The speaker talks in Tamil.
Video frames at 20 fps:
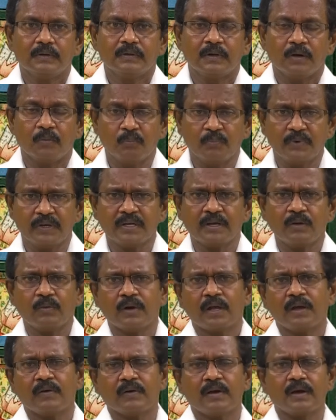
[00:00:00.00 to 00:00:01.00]
நம்பிக்கை
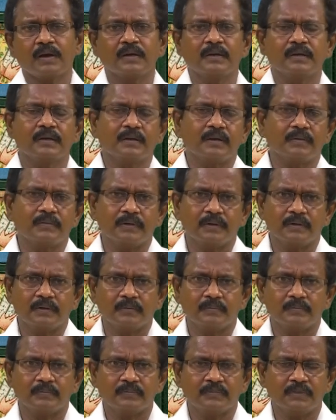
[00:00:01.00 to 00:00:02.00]
உடையவனாக இருக்க
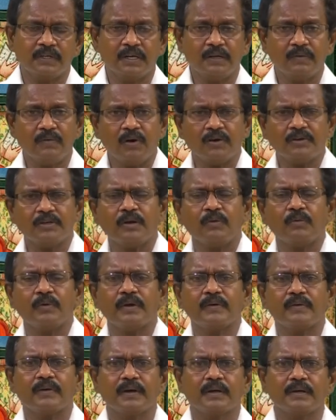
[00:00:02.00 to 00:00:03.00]
வேண்டும் நினைவாற்றல்
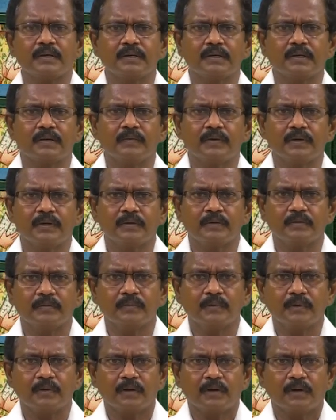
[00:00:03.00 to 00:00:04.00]
உடையவனாக இருக்க வேண்டும்
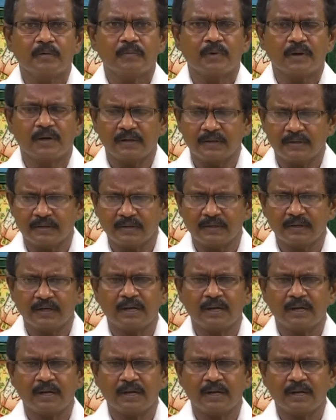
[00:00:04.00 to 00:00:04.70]
பலருக்கு